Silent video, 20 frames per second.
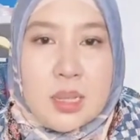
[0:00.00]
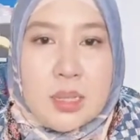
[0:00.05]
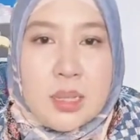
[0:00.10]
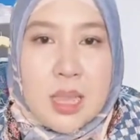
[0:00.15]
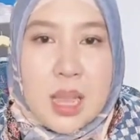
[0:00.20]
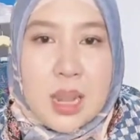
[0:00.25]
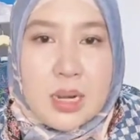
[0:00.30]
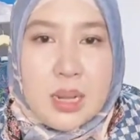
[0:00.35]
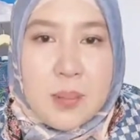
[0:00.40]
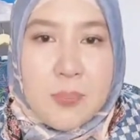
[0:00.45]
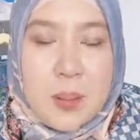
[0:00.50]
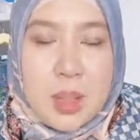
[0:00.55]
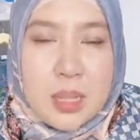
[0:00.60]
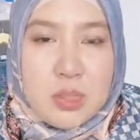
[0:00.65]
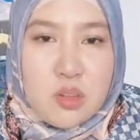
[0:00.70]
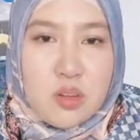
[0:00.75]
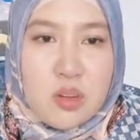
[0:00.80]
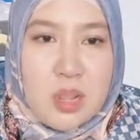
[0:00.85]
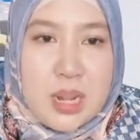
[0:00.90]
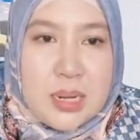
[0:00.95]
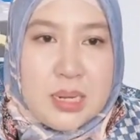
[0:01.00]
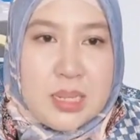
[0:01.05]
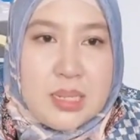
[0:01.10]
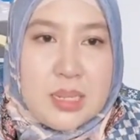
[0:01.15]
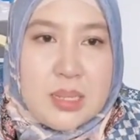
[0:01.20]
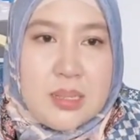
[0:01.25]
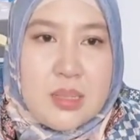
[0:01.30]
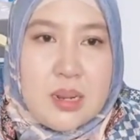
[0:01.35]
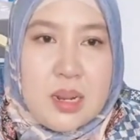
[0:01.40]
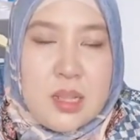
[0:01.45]
Yang dipatung
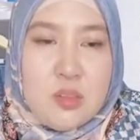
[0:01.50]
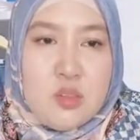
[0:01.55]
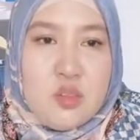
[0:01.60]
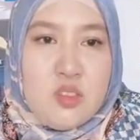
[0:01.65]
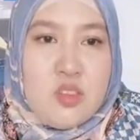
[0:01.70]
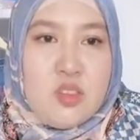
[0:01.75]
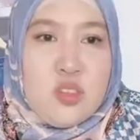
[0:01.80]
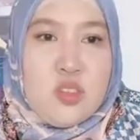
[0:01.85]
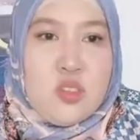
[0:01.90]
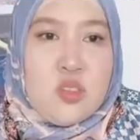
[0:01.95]
LD-nya 114.